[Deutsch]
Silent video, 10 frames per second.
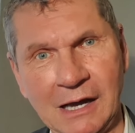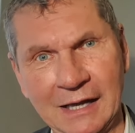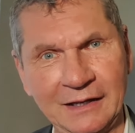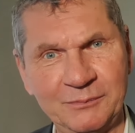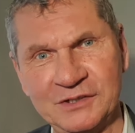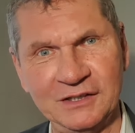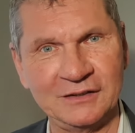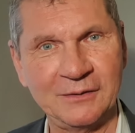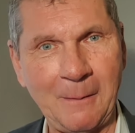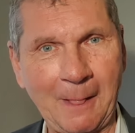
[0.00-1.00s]

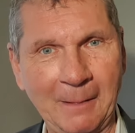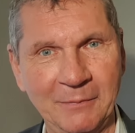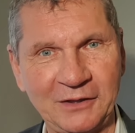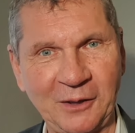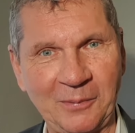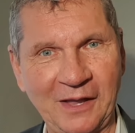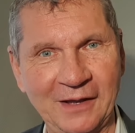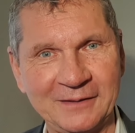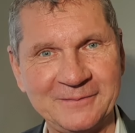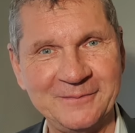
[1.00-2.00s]
adaptiert
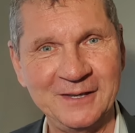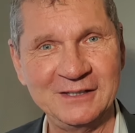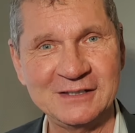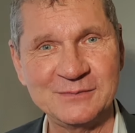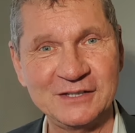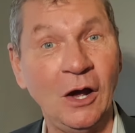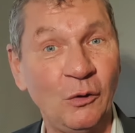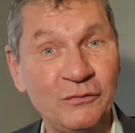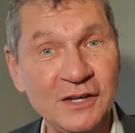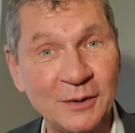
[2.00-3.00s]
mitgebracht. In diesem Sinne
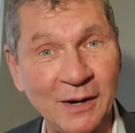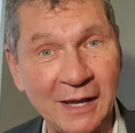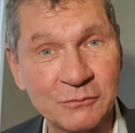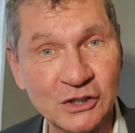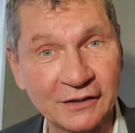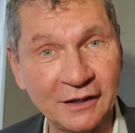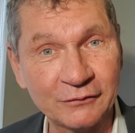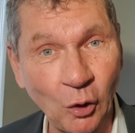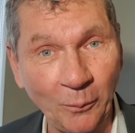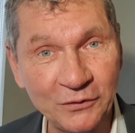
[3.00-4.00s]
auch wir bleiben
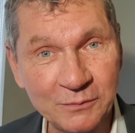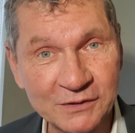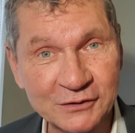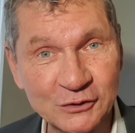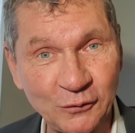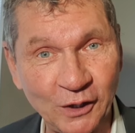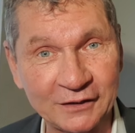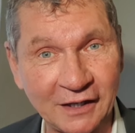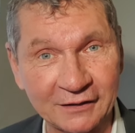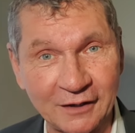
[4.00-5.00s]
standhaft, optimistisch,
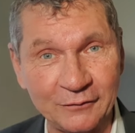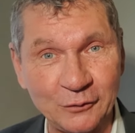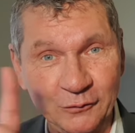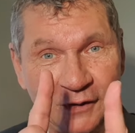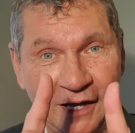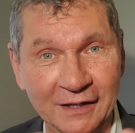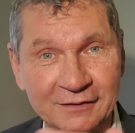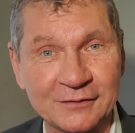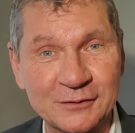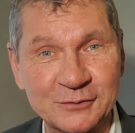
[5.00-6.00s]
voller Tatkraft und wir
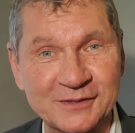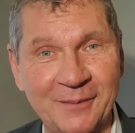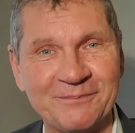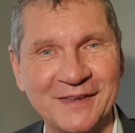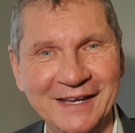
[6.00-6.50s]
halten zusammen.